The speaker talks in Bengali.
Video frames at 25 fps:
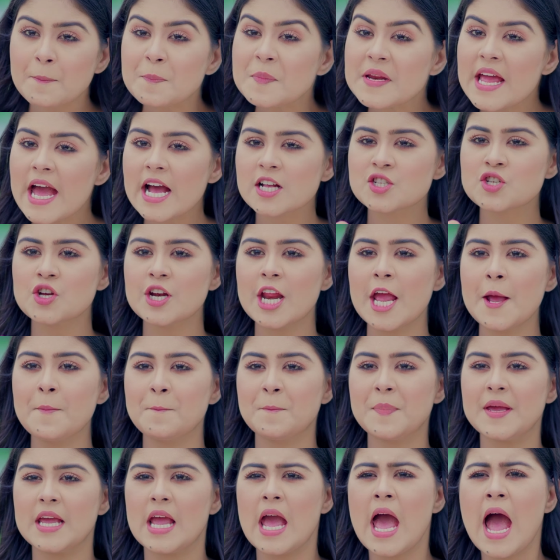আপনি একজন
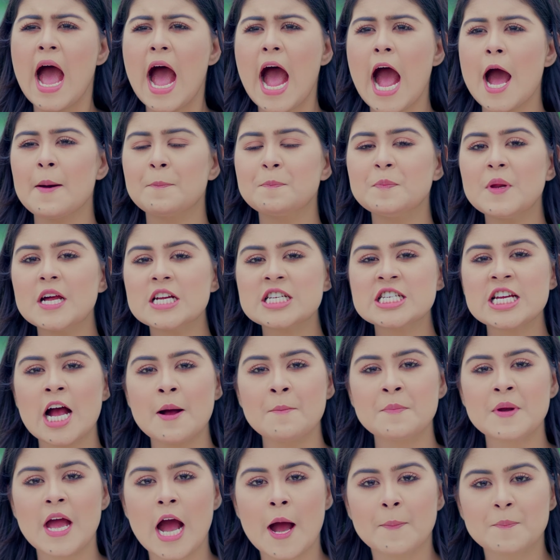এমপি আপনার
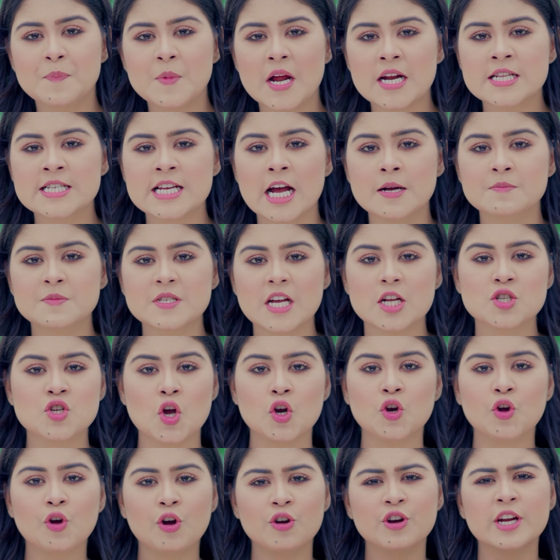সামনে আপনার চামচা
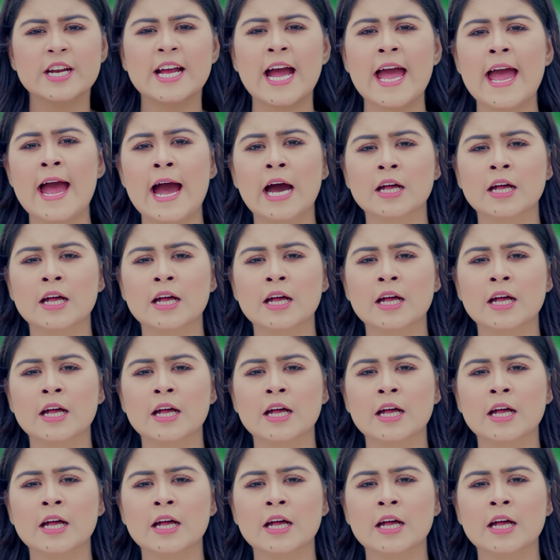জনগণের গায়ে